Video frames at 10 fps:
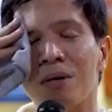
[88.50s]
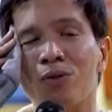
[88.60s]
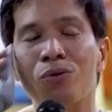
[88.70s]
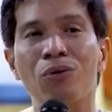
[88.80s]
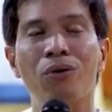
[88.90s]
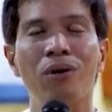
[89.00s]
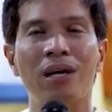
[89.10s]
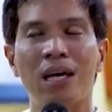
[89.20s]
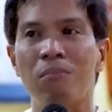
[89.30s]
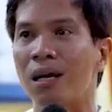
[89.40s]
naman
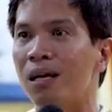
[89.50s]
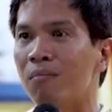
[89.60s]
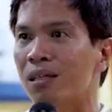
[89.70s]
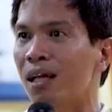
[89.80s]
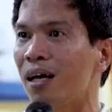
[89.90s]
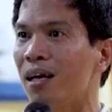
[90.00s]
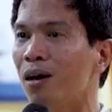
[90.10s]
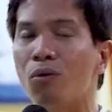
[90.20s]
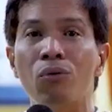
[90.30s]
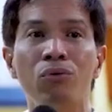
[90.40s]
tungkol kay Maria Magdalena
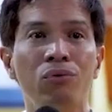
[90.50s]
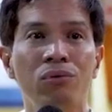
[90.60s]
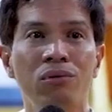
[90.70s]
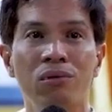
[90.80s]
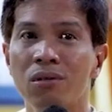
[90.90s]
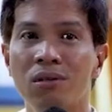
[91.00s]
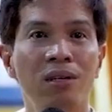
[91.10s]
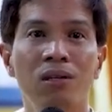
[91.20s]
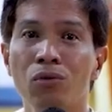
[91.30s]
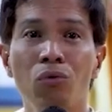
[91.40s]
o kung
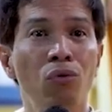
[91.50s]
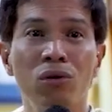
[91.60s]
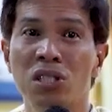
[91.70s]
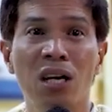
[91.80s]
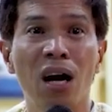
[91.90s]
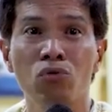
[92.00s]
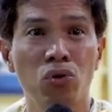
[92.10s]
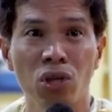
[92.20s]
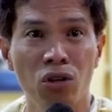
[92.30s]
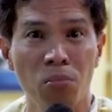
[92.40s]
tungkol sa kung
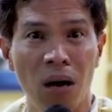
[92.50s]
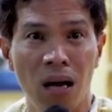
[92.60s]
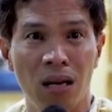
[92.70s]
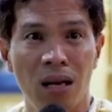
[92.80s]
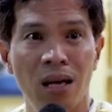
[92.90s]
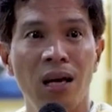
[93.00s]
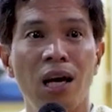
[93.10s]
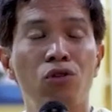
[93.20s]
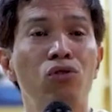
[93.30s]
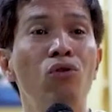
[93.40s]
sino man.
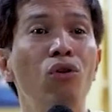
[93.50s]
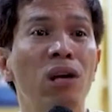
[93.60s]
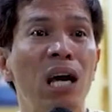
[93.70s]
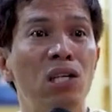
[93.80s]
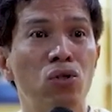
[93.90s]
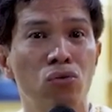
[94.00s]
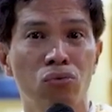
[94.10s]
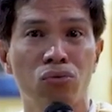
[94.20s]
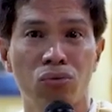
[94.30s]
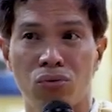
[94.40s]
Ito'y tungkol kay
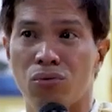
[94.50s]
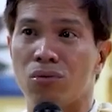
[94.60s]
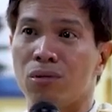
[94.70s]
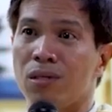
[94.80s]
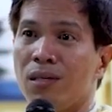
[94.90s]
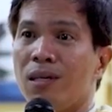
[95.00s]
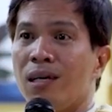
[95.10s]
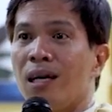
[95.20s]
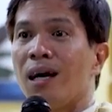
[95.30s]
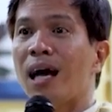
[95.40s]
Jesus.
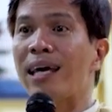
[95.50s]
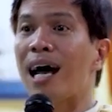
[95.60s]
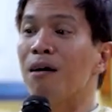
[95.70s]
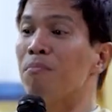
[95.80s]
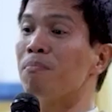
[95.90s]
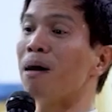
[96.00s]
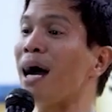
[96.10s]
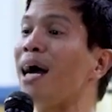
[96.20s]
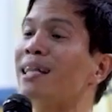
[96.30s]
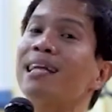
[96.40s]
Kaya ang
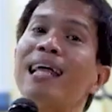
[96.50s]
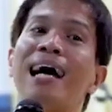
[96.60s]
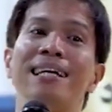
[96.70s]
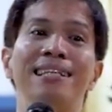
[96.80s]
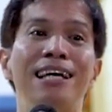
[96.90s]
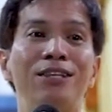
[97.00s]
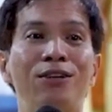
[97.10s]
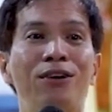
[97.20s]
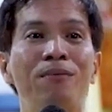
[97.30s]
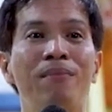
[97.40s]
mga detalye
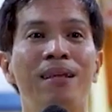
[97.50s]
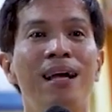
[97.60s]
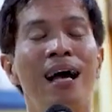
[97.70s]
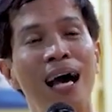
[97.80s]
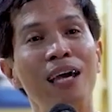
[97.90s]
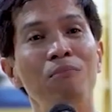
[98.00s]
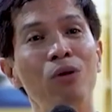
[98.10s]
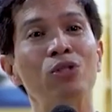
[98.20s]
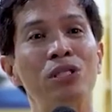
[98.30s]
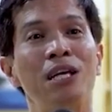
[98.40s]
dito ay
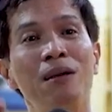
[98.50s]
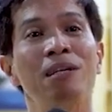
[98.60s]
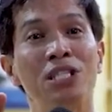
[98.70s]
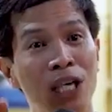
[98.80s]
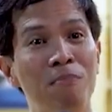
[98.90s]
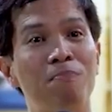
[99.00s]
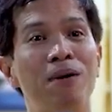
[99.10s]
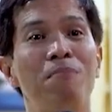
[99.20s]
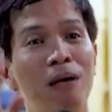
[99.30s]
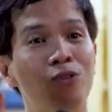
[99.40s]
mostly,
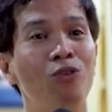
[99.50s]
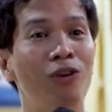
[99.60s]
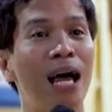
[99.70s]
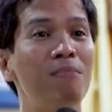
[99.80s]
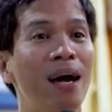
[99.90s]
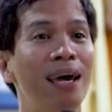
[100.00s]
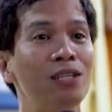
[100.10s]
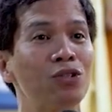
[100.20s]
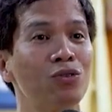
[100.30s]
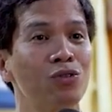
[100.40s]
syempre, patungkol lamang kay
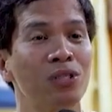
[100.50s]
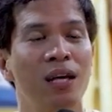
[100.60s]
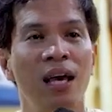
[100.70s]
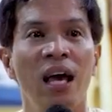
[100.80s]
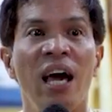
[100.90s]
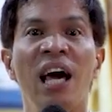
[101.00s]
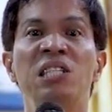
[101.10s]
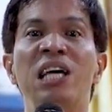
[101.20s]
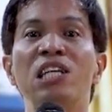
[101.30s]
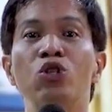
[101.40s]
Jesus. Eh
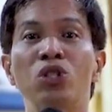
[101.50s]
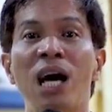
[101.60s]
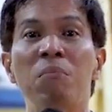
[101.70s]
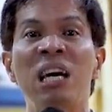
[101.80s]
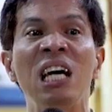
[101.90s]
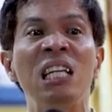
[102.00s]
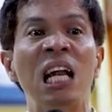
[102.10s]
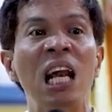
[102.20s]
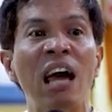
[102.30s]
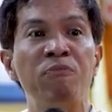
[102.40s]
si Jesus nga may
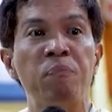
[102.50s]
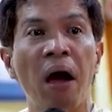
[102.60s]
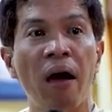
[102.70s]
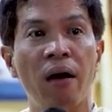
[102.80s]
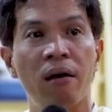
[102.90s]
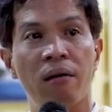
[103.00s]
hidden life eh.